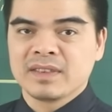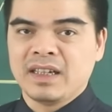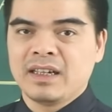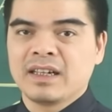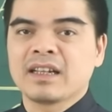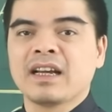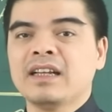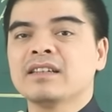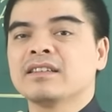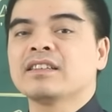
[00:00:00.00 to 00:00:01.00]
Đấy, gặt
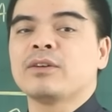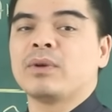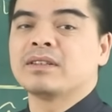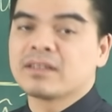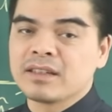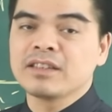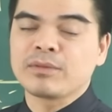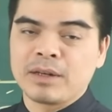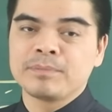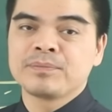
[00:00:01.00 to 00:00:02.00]
hái được những thành quả rực rỡ
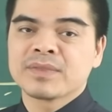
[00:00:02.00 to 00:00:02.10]
trong năm.